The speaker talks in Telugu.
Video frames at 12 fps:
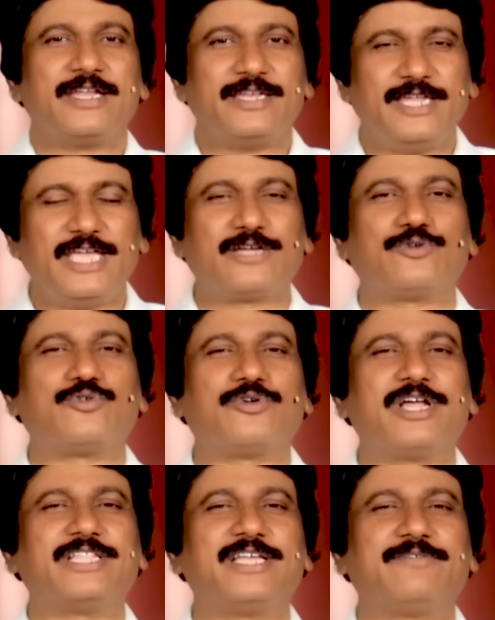నీకు
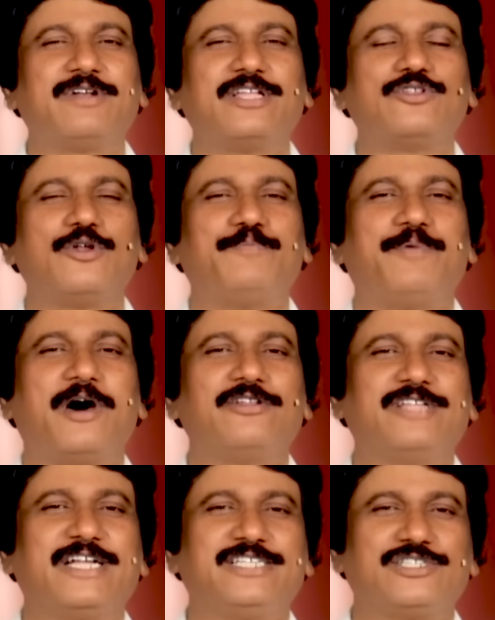కూడా దేవుడు అందులో పాలు
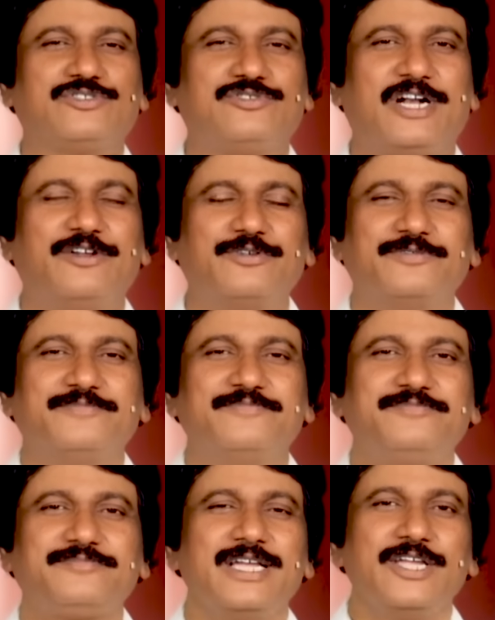దయచేస్తున్నాడు
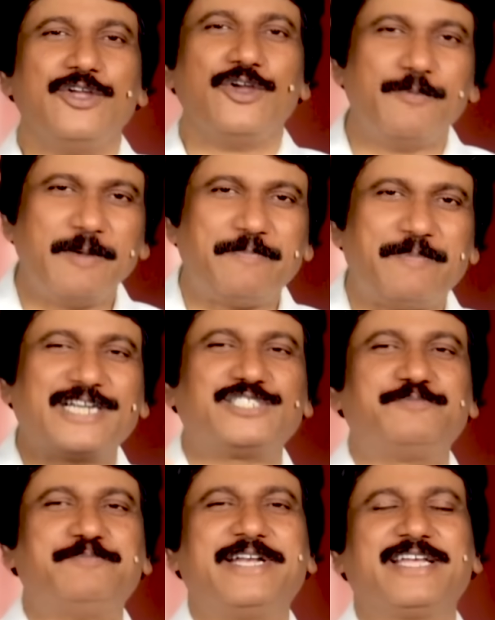యూ విల్ బి
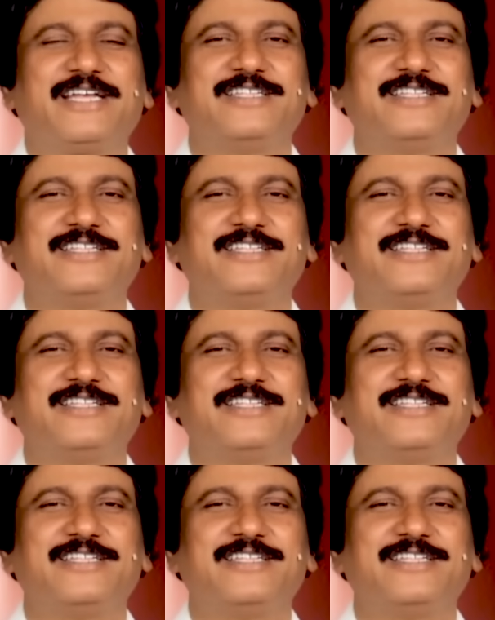పార్టిసిపేటింగ్ ఇన్